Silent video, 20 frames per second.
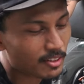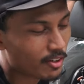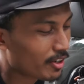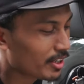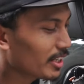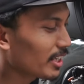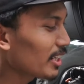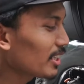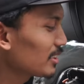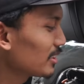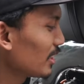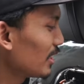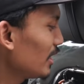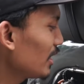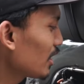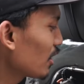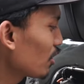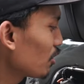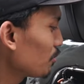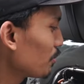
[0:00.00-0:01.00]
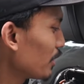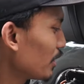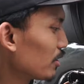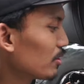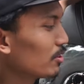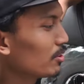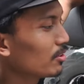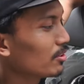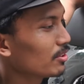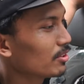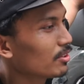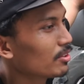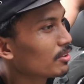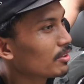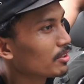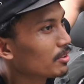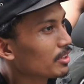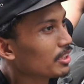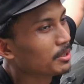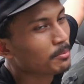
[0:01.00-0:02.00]
Oke, jadi kalau begitu
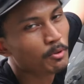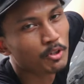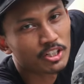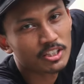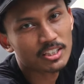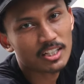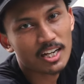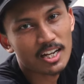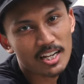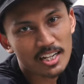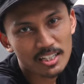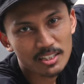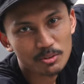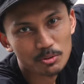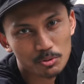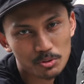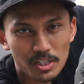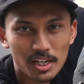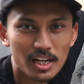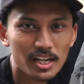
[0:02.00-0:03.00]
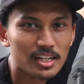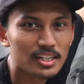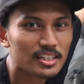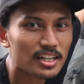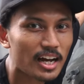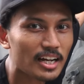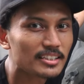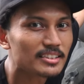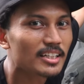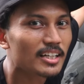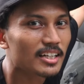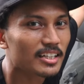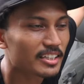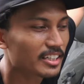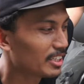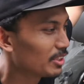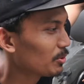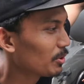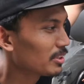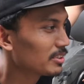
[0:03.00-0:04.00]
di bodi tengah udah aja
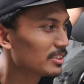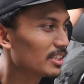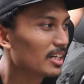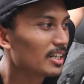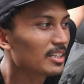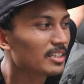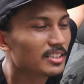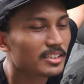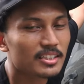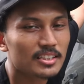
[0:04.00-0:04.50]
gitu aja.